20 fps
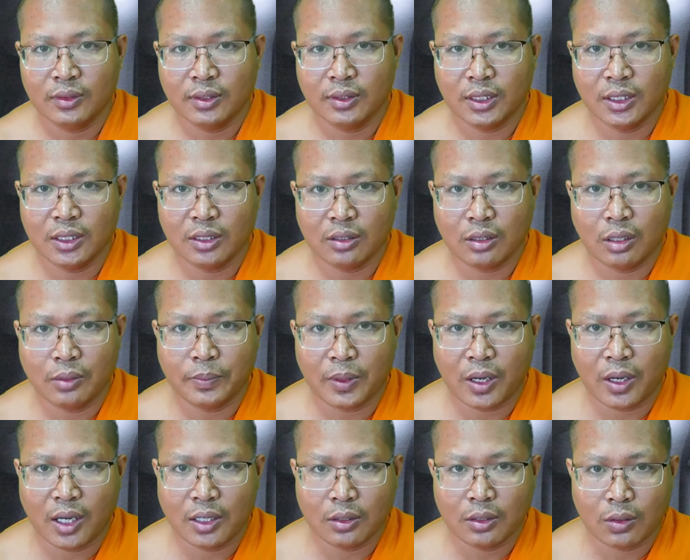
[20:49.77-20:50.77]
nè có
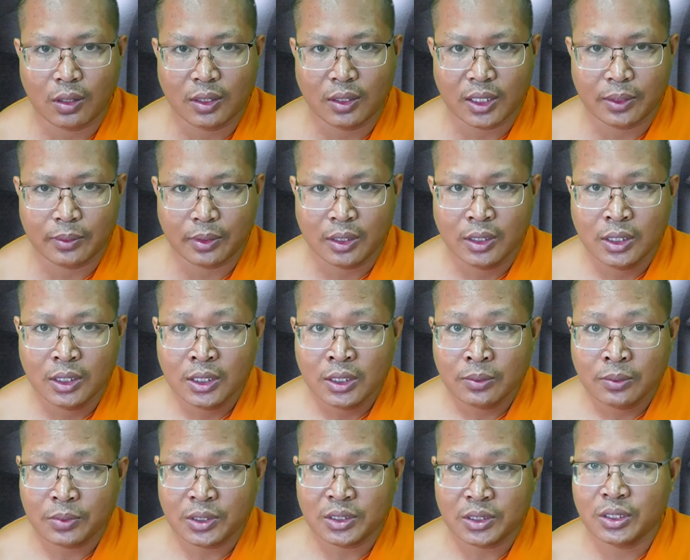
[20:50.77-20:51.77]
bọn còn tại
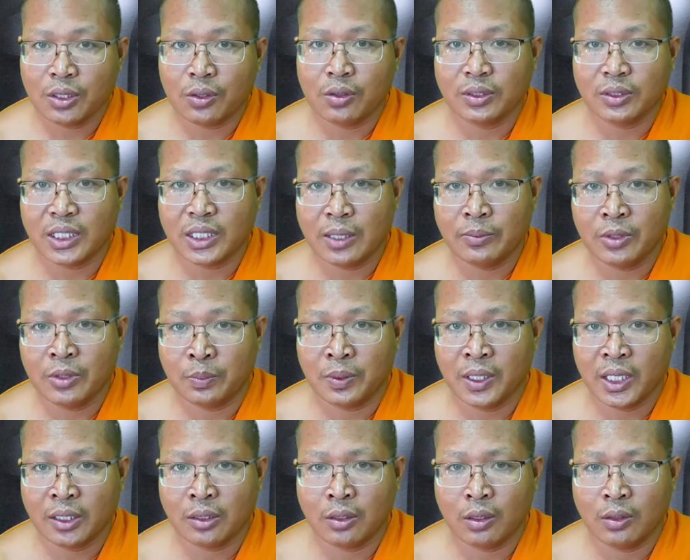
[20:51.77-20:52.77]
bột sốt tại mười
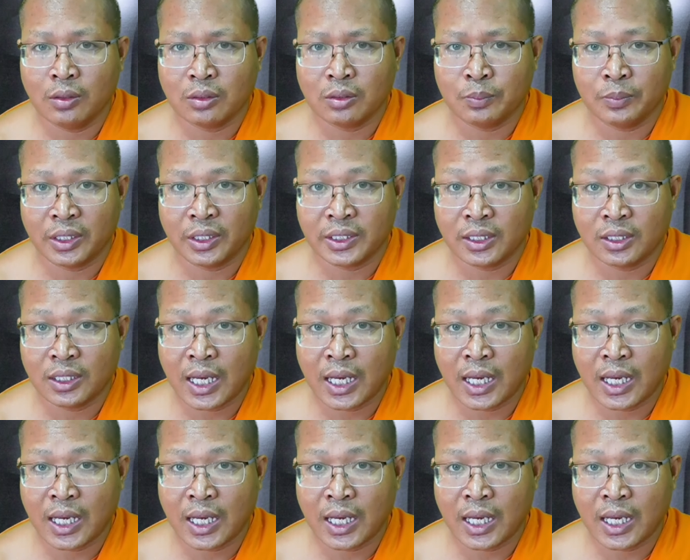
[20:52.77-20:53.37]
plate còn bật